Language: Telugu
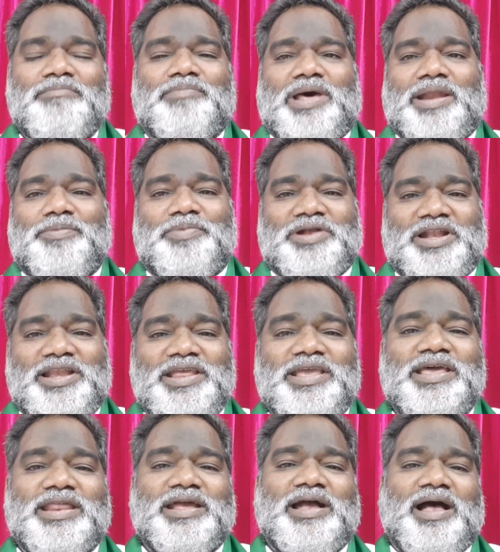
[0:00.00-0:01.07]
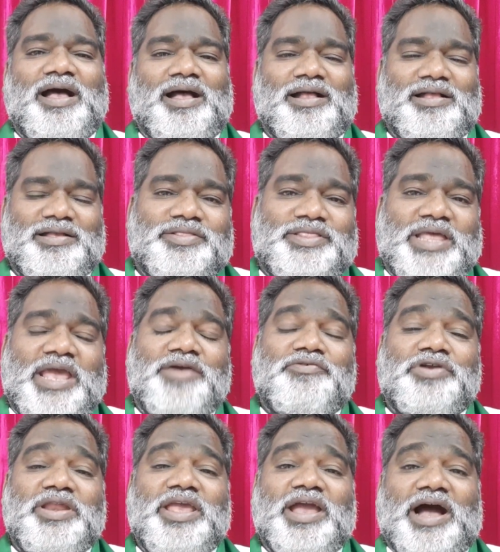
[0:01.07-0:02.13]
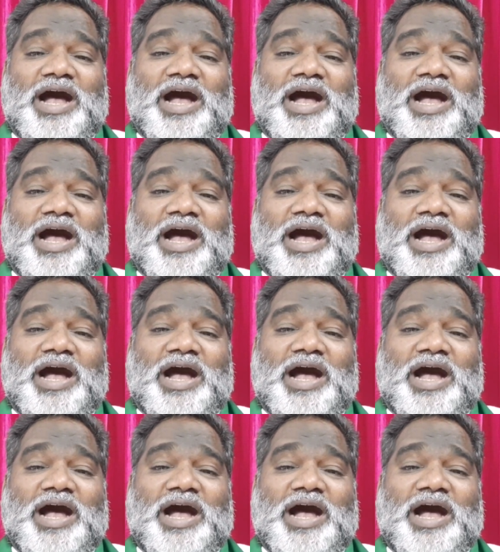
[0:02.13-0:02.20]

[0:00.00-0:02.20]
మనం క్లియర్గా దేవుని